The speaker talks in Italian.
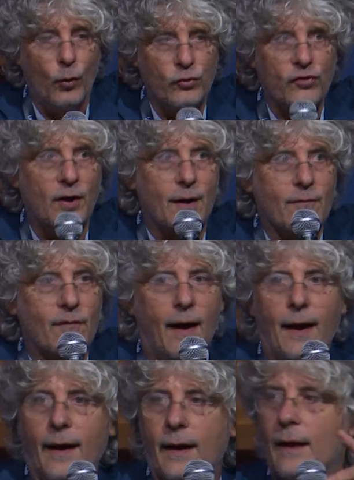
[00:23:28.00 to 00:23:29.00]

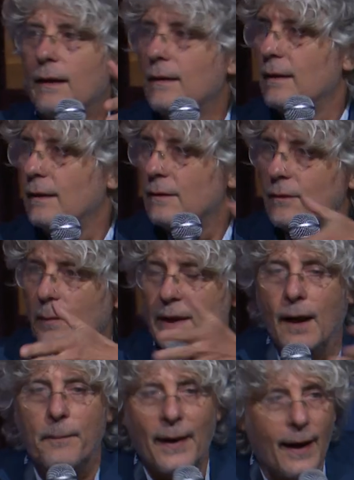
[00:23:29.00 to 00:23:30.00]
osservare come
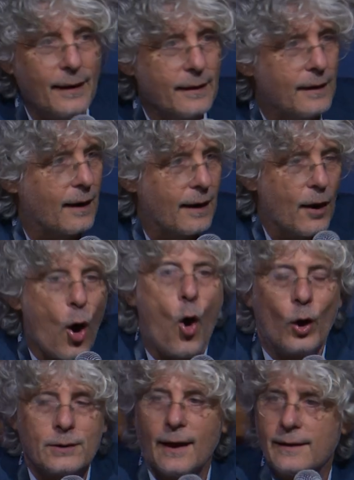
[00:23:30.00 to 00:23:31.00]
dire, prendere
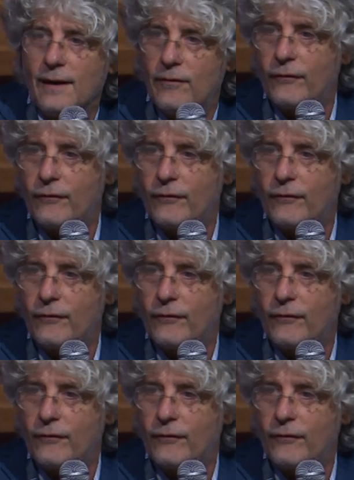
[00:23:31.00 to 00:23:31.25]
nota del